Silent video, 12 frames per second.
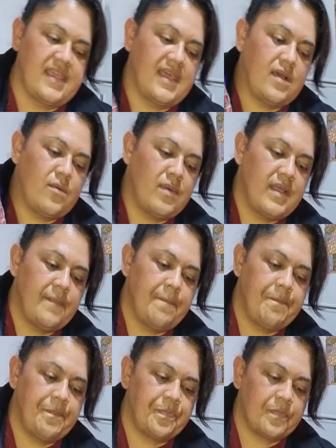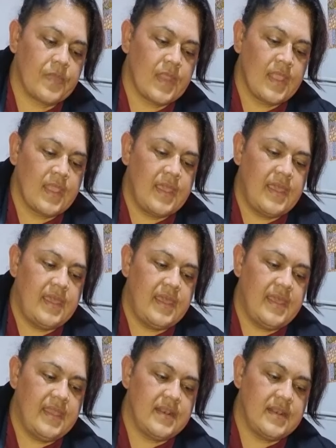de agua
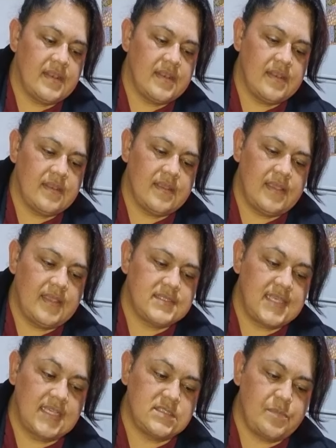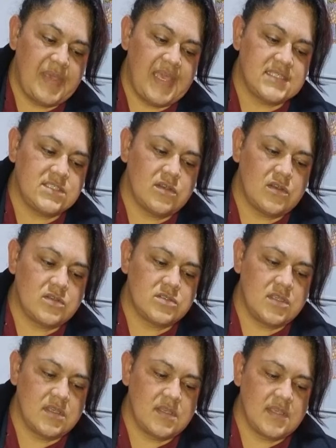en eh, seis 6
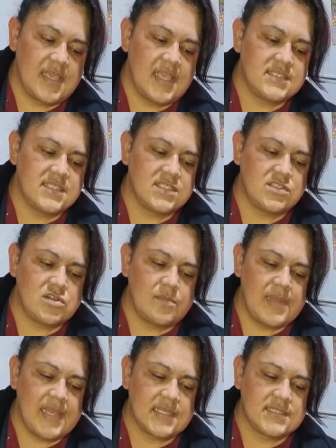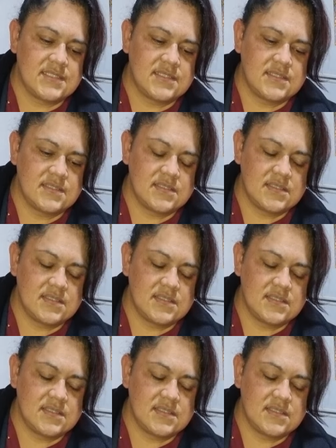pesos. que es Stromax?